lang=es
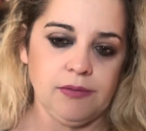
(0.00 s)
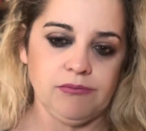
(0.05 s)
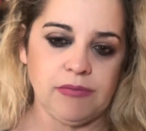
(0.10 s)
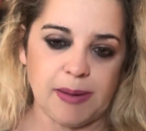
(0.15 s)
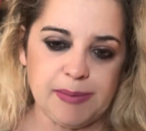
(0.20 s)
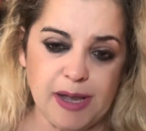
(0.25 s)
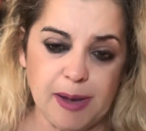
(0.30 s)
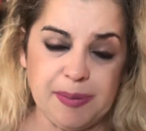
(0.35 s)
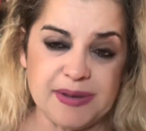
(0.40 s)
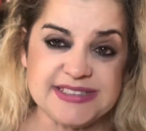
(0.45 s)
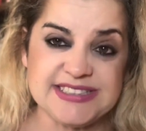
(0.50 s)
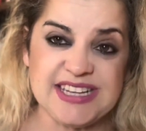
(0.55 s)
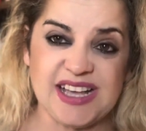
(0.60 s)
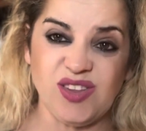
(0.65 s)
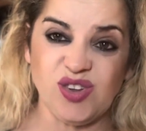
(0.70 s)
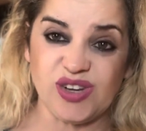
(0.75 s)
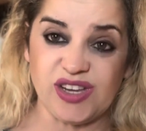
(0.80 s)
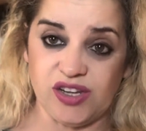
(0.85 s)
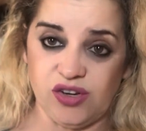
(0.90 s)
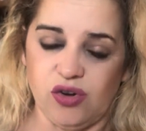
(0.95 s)
Había
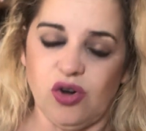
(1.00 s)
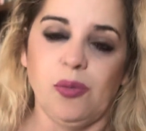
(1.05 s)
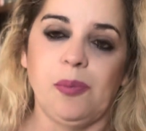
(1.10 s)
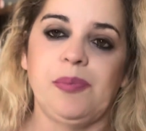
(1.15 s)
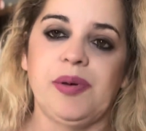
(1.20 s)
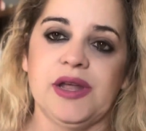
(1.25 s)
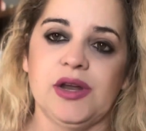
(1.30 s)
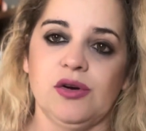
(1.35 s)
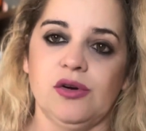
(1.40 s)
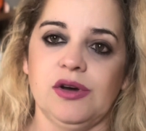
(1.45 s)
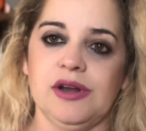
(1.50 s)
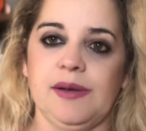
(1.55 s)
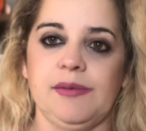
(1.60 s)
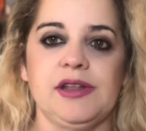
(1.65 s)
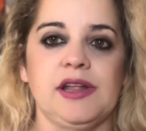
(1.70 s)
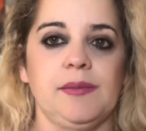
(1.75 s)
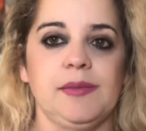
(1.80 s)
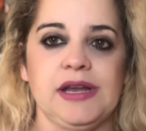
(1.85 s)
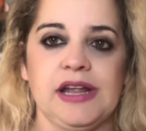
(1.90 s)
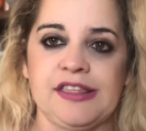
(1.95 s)
pensado que no, pero la
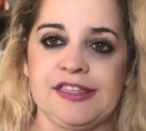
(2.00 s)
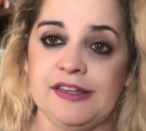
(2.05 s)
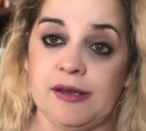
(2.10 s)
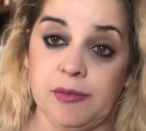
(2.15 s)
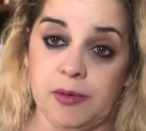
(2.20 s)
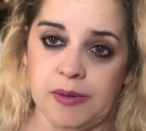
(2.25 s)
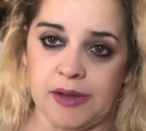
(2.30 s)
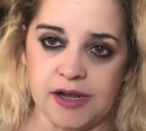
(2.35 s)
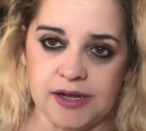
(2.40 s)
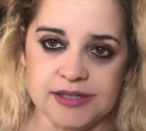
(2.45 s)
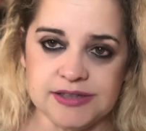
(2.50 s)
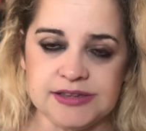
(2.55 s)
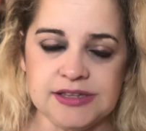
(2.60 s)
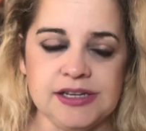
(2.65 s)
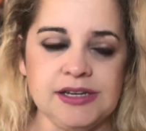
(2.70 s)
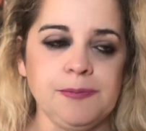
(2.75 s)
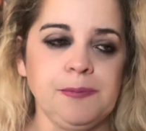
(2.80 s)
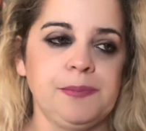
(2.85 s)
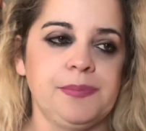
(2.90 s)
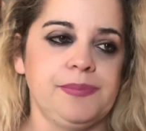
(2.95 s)
vitamina C a mí me
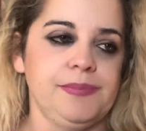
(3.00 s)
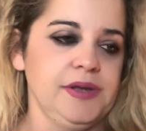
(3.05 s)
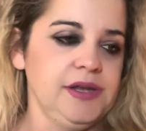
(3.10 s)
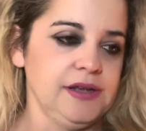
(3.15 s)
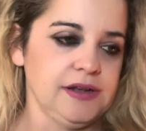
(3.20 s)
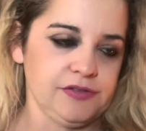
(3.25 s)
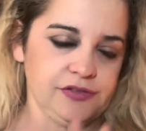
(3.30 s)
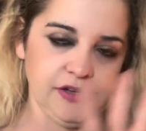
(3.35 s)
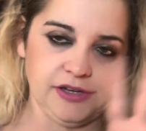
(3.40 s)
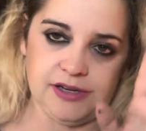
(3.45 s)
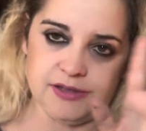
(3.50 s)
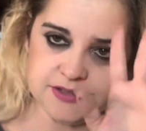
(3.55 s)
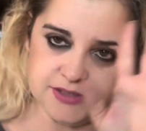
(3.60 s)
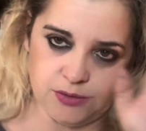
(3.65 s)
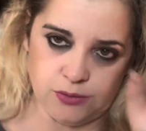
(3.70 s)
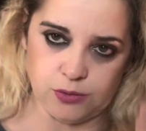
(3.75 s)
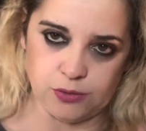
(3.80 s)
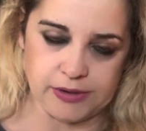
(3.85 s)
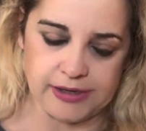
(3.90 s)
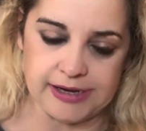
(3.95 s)
encanta y al final
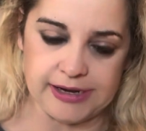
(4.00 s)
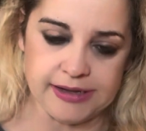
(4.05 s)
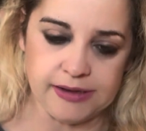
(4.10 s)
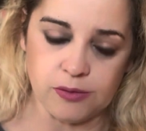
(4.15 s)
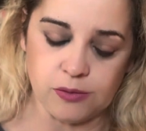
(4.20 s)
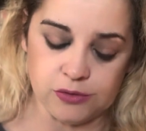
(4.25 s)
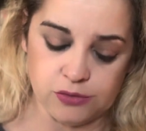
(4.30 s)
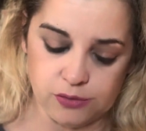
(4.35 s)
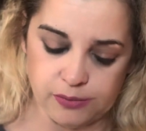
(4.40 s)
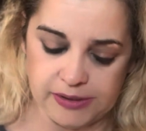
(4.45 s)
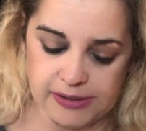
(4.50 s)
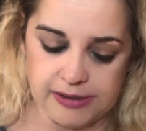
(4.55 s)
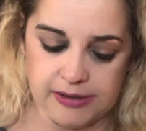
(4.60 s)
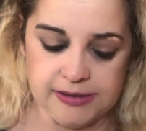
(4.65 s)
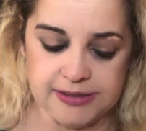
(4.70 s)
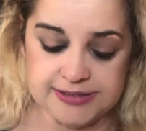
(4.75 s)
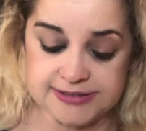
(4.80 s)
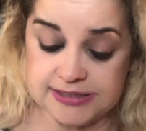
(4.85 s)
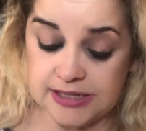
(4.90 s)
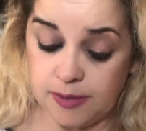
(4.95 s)
seguro que cae cuando
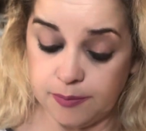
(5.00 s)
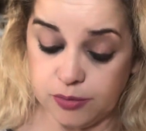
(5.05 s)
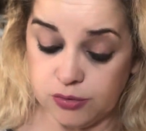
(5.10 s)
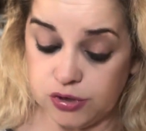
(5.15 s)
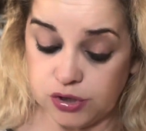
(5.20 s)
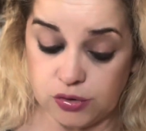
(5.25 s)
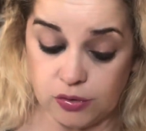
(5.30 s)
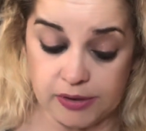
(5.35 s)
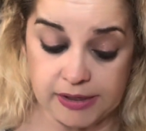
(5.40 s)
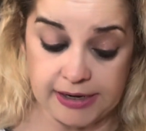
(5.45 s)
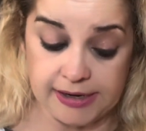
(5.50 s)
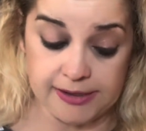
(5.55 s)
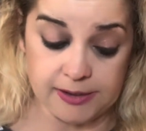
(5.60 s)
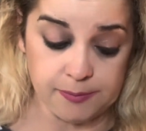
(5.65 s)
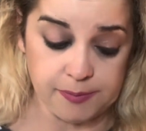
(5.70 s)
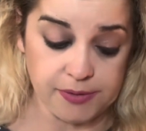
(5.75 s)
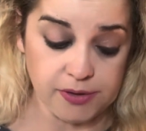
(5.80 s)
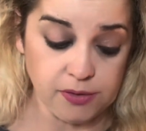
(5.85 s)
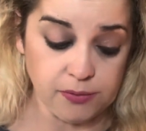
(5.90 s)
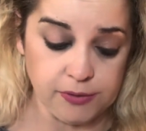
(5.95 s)
venga. Está a puntito de
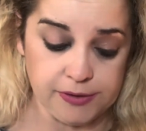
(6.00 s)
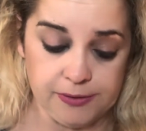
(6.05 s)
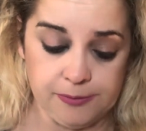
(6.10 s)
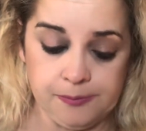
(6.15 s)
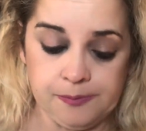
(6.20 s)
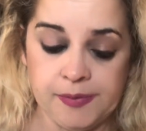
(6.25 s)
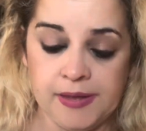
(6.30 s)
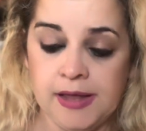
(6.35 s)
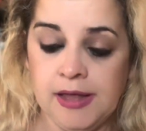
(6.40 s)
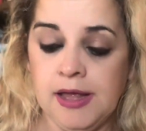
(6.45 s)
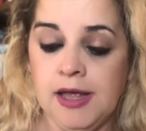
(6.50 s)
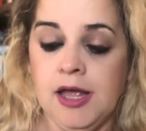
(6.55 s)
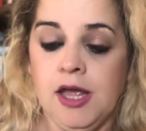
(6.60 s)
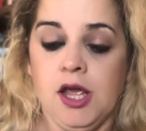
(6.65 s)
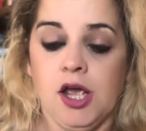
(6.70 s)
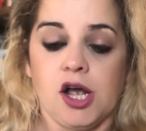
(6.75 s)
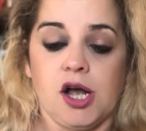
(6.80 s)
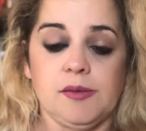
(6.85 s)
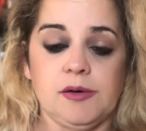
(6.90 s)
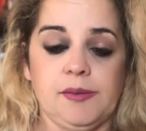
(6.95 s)
caer, pero bueno.
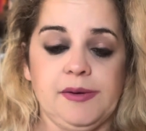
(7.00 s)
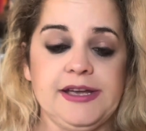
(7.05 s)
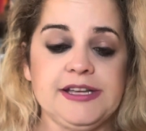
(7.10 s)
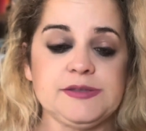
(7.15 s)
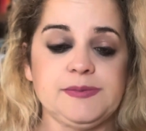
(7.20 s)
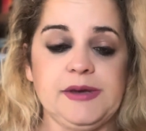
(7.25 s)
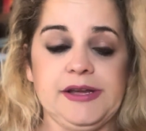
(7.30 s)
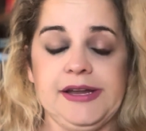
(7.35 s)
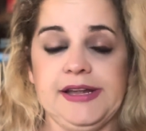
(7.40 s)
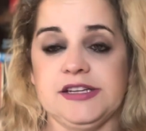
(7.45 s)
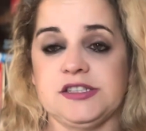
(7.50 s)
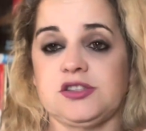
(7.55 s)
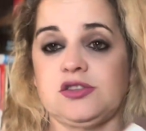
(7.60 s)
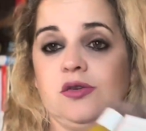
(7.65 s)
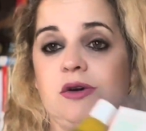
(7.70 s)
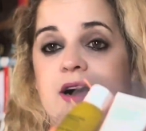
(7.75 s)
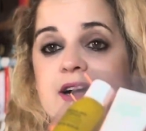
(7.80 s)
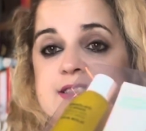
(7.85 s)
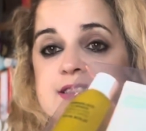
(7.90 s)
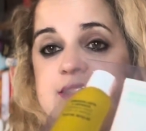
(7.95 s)
Como veis, viene
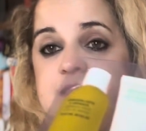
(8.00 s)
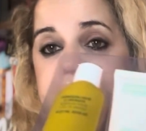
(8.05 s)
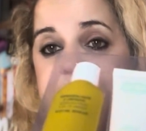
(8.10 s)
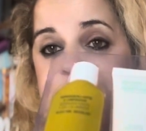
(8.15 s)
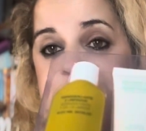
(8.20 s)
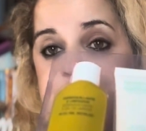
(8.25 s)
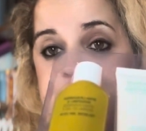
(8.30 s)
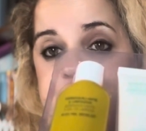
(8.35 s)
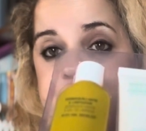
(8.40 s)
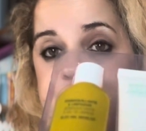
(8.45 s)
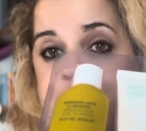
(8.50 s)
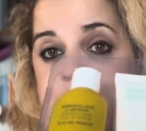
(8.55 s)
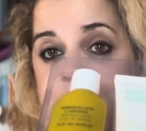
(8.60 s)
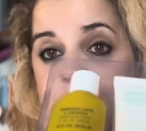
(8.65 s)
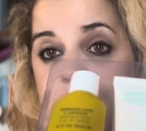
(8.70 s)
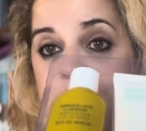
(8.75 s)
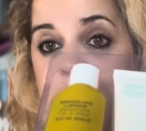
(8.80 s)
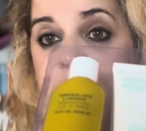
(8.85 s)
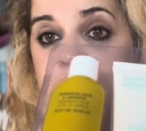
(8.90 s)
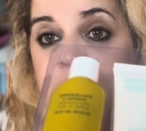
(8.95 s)
esto así,
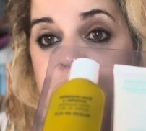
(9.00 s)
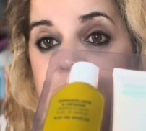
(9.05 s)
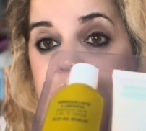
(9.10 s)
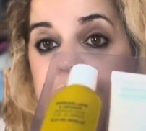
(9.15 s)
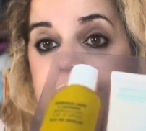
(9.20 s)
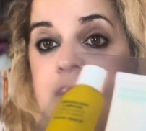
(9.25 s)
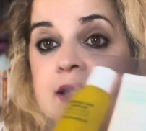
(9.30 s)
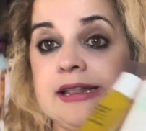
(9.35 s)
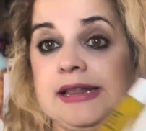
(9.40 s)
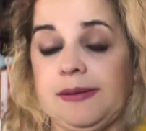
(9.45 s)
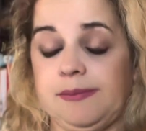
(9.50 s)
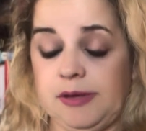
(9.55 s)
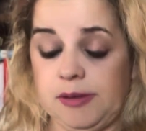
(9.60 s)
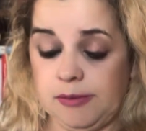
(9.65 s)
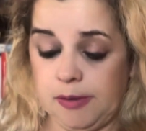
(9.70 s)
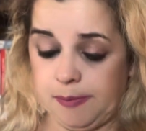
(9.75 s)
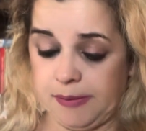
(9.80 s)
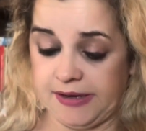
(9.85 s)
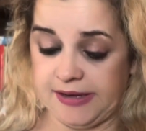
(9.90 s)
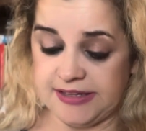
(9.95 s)
¿vale? También
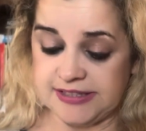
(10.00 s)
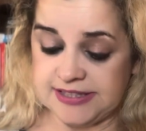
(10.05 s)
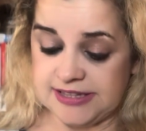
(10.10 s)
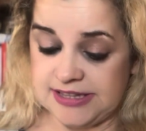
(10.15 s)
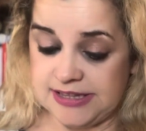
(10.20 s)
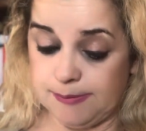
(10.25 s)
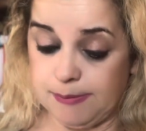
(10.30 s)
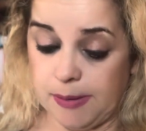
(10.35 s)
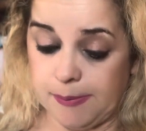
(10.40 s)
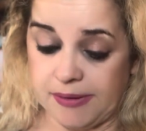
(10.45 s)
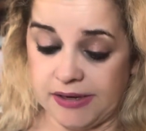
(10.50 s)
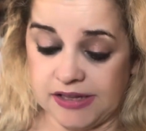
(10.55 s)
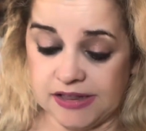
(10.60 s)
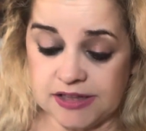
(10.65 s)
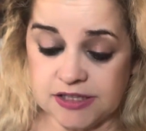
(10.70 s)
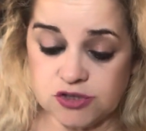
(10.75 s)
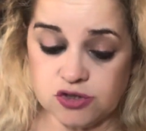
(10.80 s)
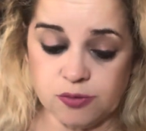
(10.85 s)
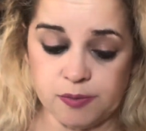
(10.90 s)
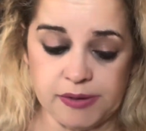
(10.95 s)
me,
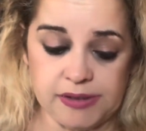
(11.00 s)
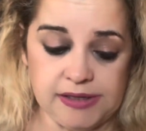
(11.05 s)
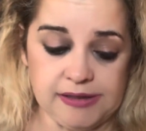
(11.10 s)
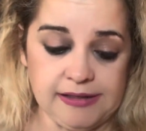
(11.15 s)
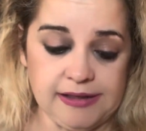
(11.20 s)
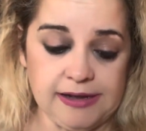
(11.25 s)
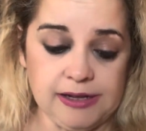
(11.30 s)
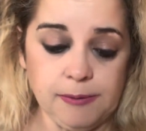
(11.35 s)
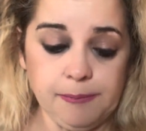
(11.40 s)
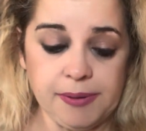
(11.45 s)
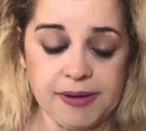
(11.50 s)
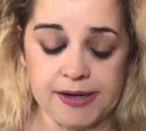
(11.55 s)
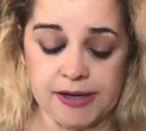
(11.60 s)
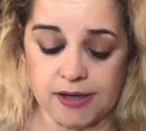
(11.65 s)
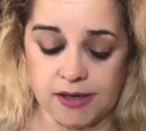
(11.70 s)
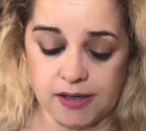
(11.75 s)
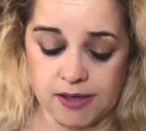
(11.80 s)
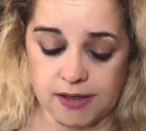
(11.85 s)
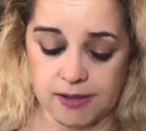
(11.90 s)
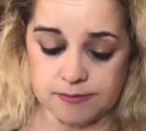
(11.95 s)
parece súper ideal
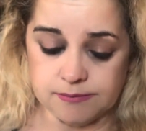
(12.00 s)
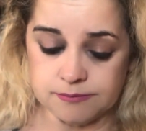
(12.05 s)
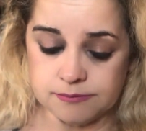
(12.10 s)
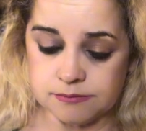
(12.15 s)
para...